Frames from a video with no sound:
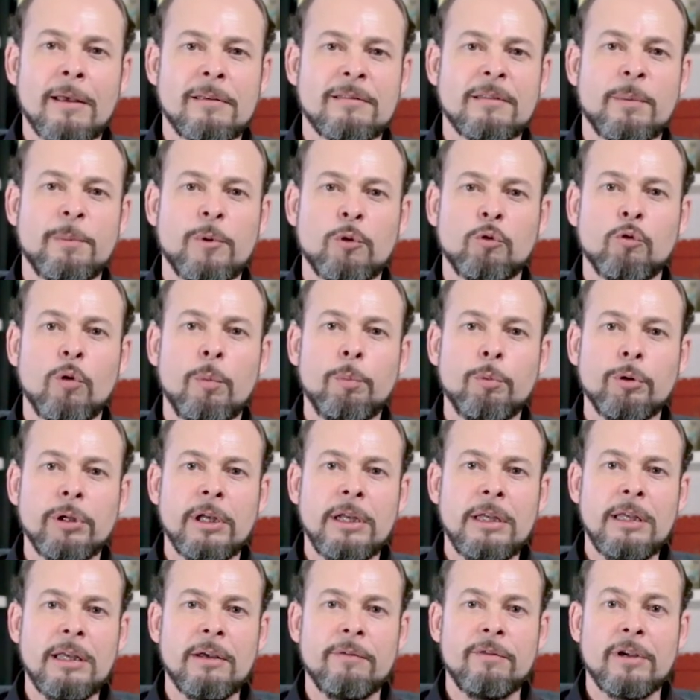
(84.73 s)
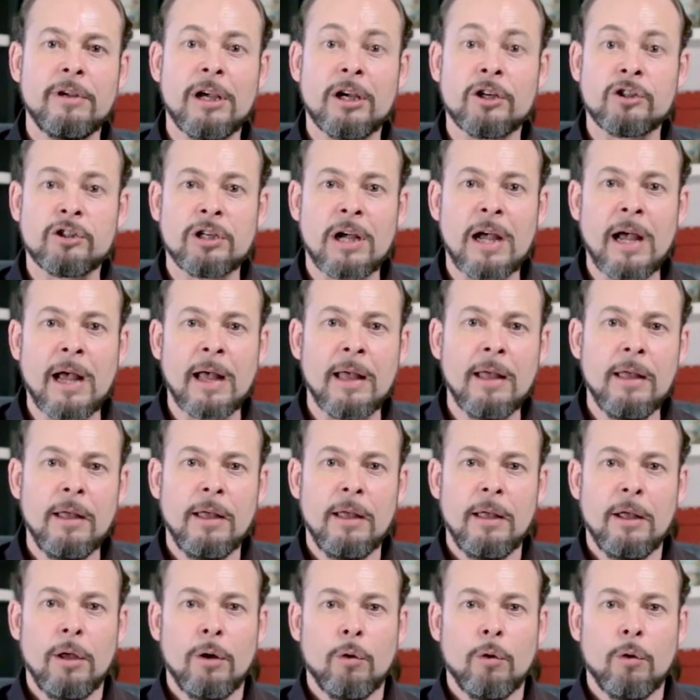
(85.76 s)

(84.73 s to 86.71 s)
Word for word: Essa pessoa poderia viajar